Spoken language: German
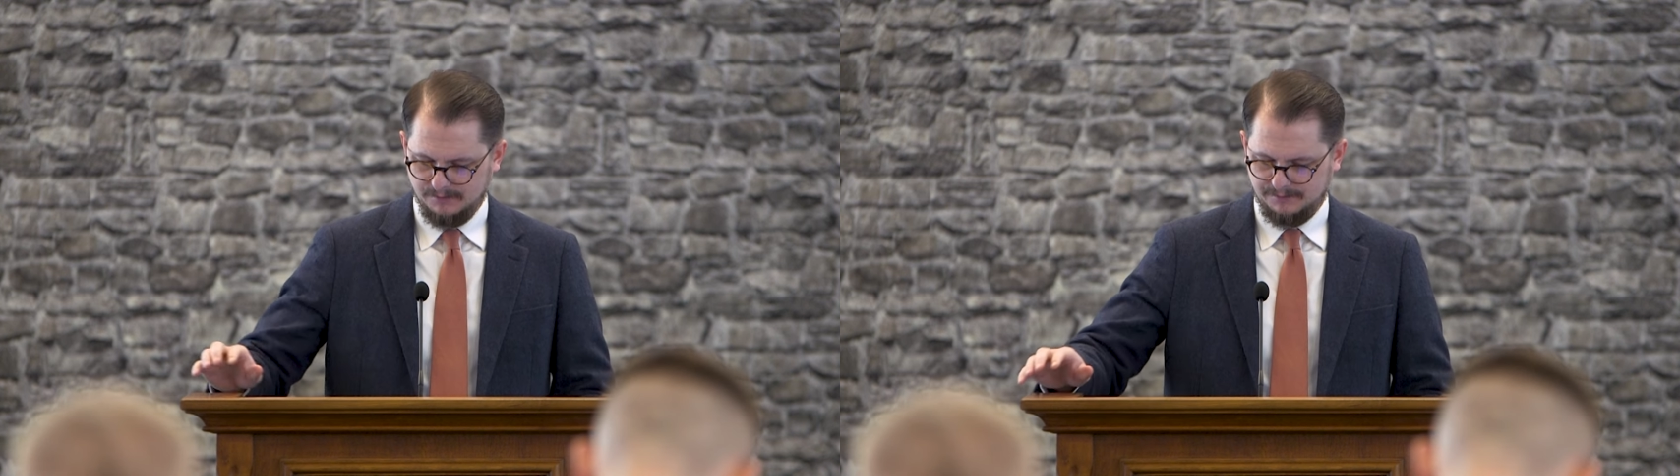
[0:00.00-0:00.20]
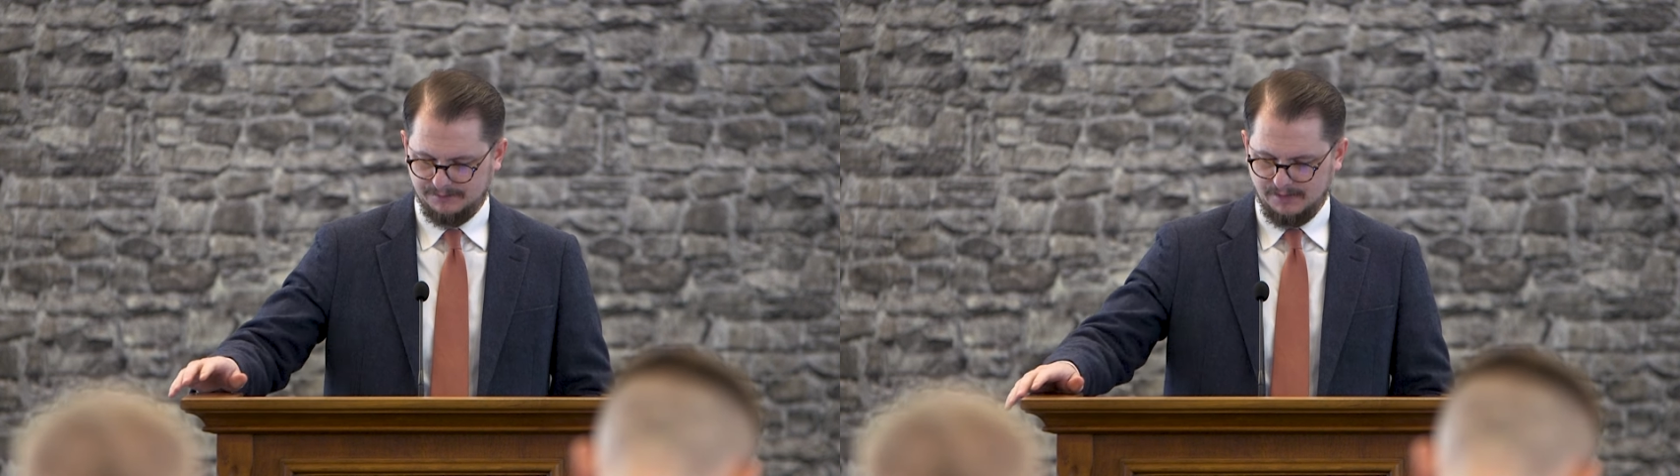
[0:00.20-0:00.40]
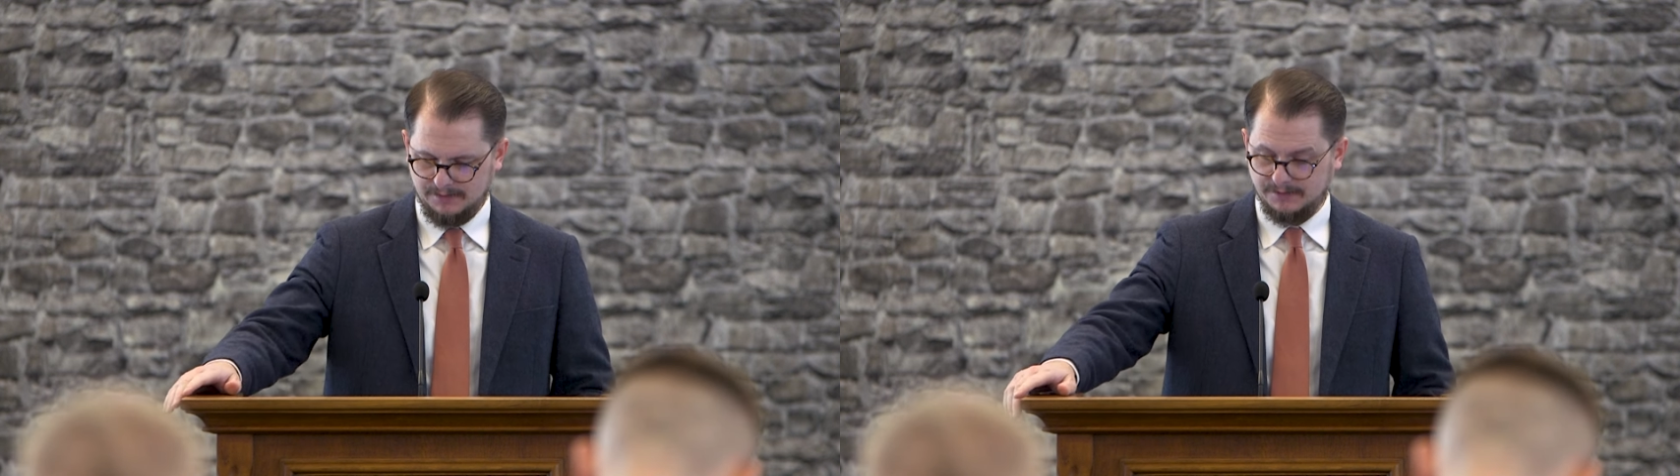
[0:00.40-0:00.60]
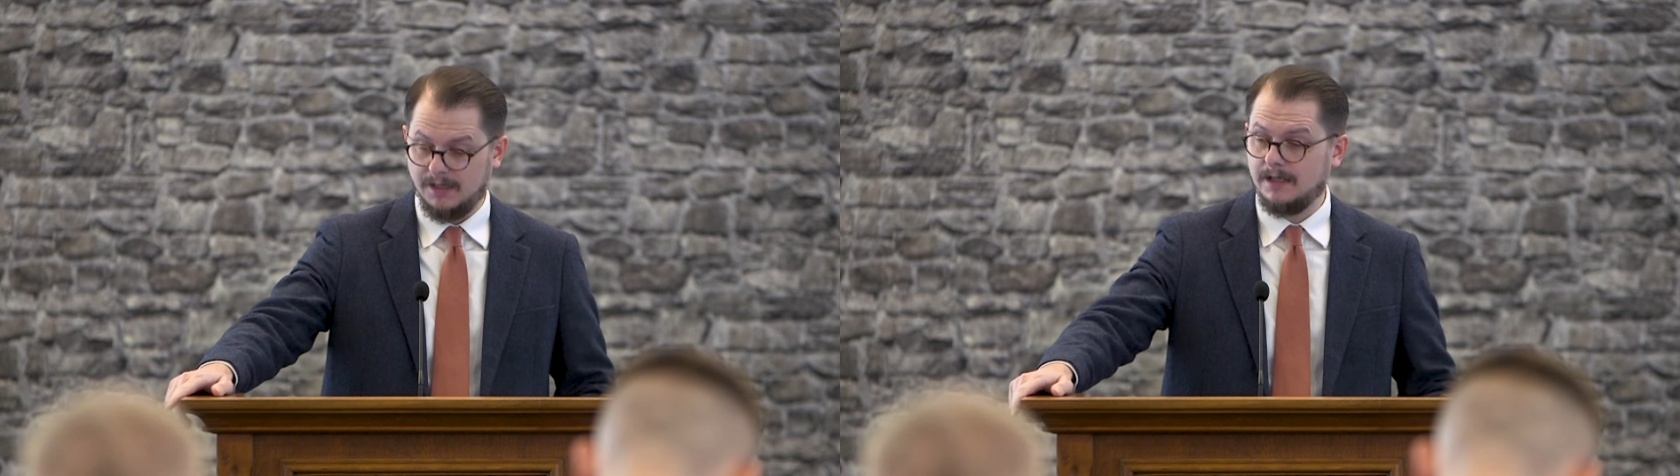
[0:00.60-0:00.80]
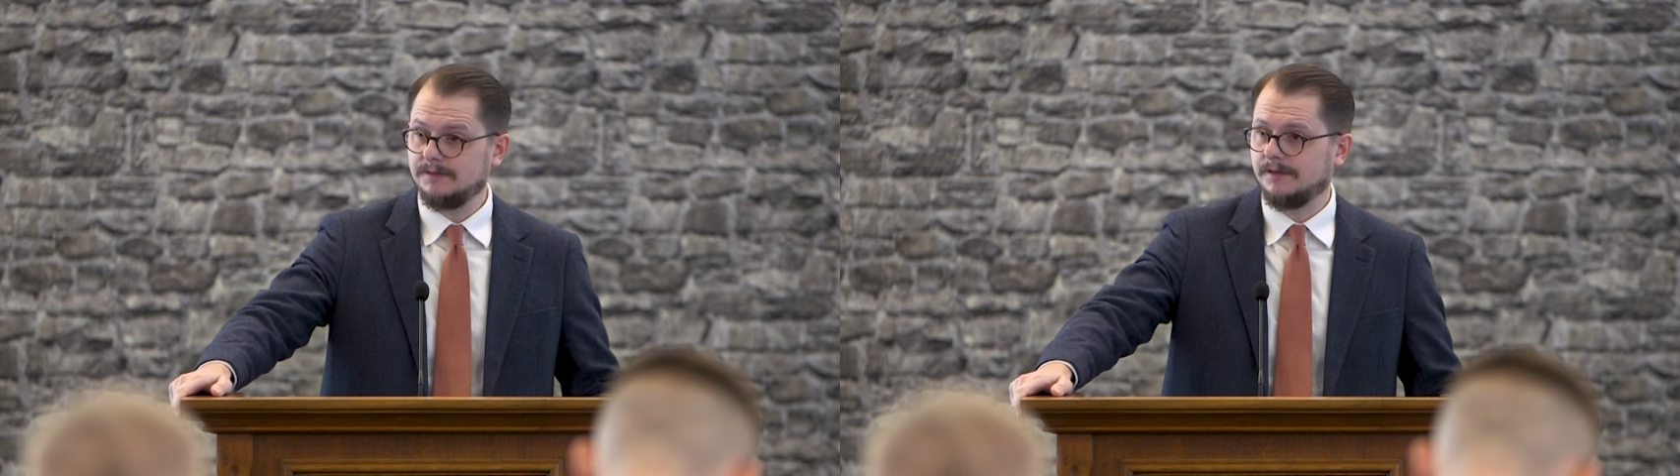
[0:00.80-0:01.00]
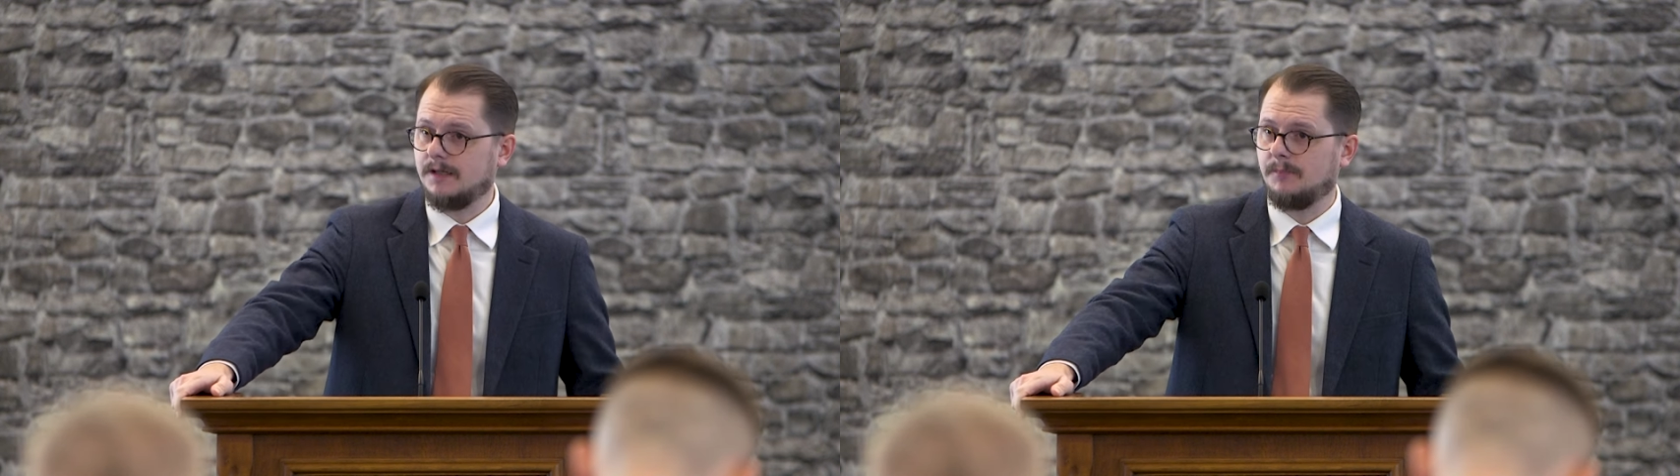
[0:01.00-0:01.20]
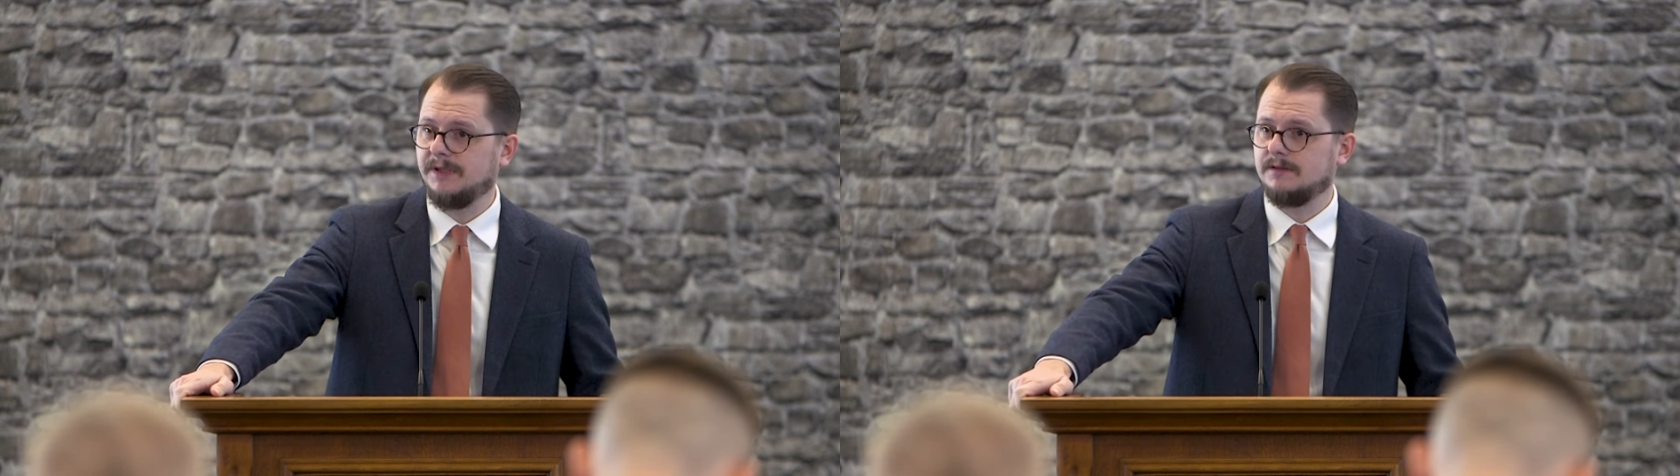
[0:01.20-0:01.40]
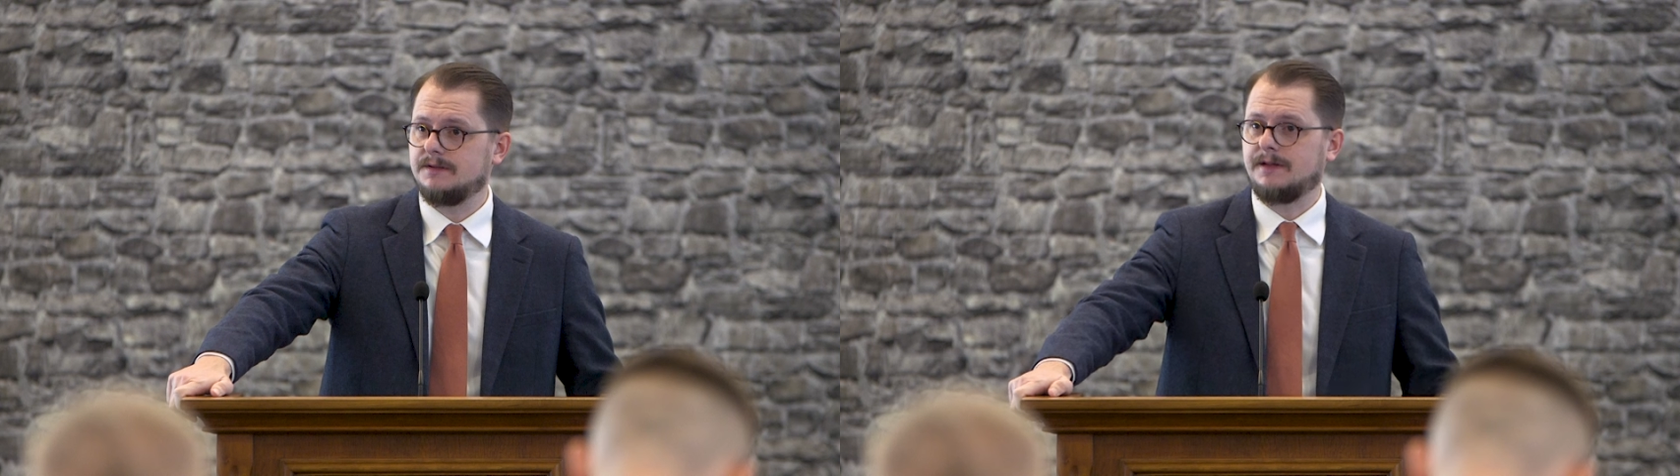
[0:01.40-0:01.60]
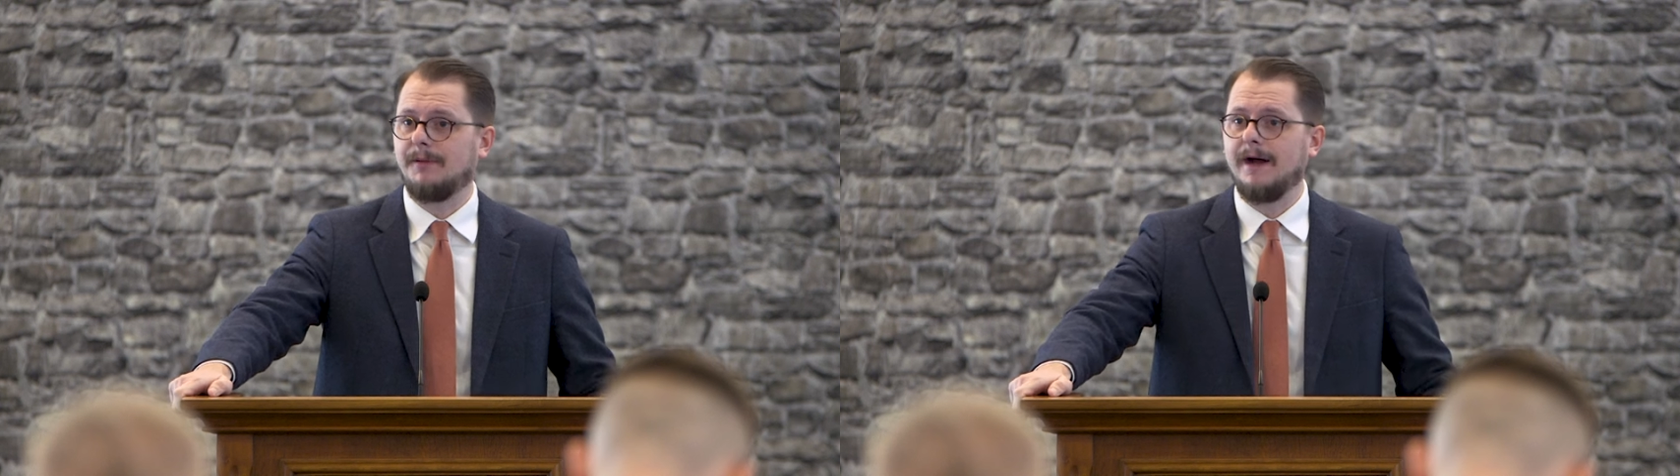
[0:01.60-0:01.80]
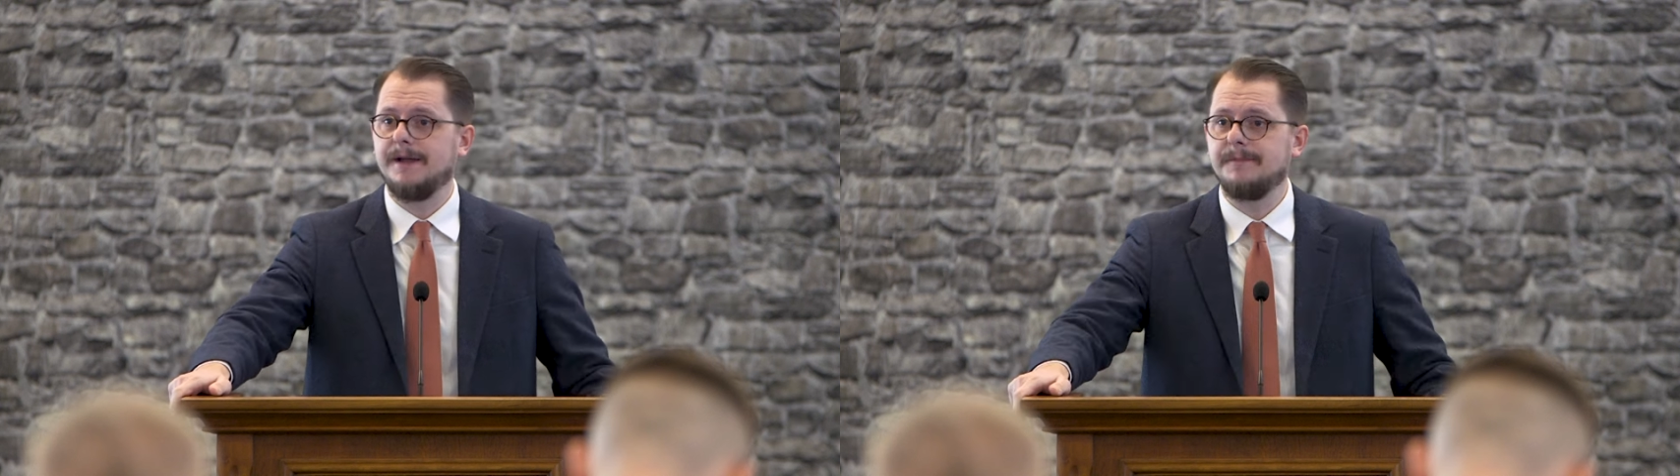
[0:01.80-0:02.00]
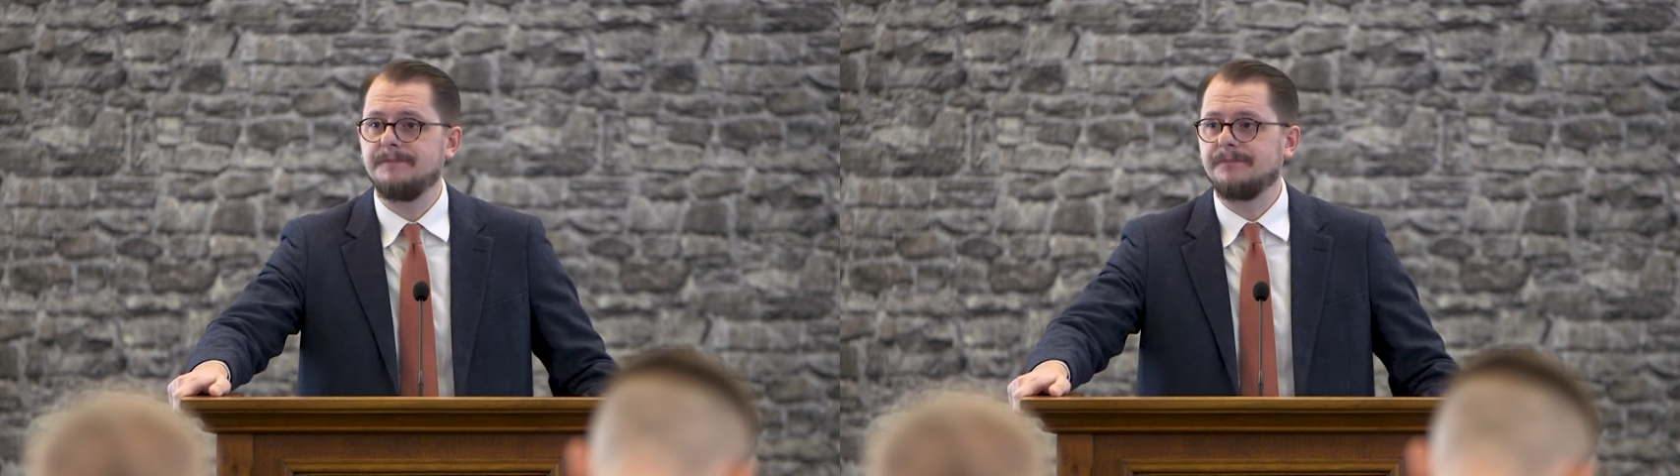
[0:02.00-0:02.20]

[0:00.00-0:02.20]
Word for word: sind angelangt in Kapitel 2.